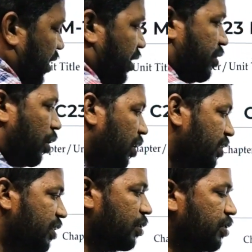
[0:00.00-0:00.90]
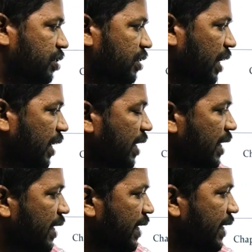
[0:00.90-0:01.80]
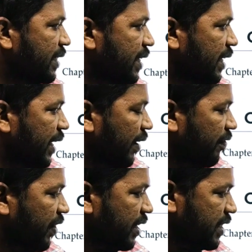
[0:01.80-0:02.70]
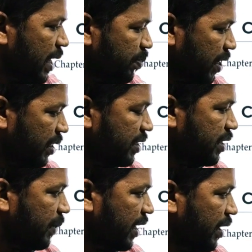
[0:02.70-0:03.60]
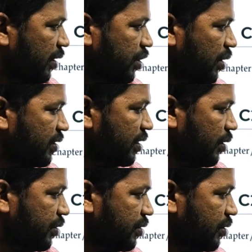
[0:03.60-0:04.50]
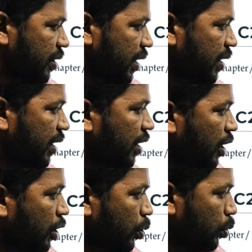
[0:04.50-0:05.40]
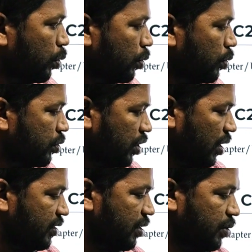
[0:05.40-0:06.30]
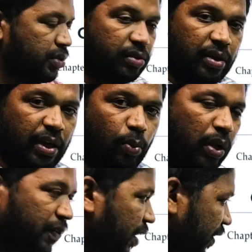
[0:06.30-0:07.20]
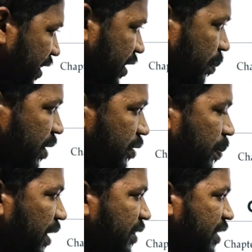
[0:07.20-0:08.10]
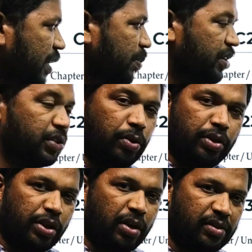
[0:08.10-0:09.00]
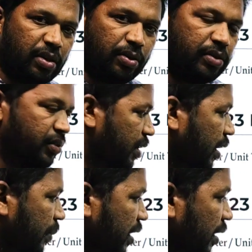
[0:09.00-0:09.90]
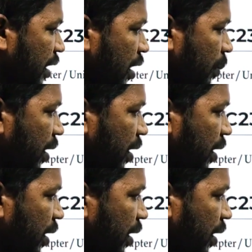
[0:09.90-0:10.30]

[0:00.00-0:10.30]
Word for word: జస్ట్ షార్ట్ ఆన్సర్ క్వశ్చన్స్ అంటే ఈచ్ అండ్ ఎవ్రీ చాప్టర్ నుంచి మనకి ఎన్ని షార్ట్ ఆన్సర్ క్వశ్చన్స్ ఉన్నాయండి టూ టూ షార్ట్ ఆన్సర్ క్వశ్చన్స్ ఉన్నాయి ఉన్నవే ఫైవ్ చాప్టర్స్ ప్రతి చాప్టర్ నుంచి రెండు షార్ట్ ఆన్సర్ క్వశ్చన్స్ ఉన్నాయి కాబట్టి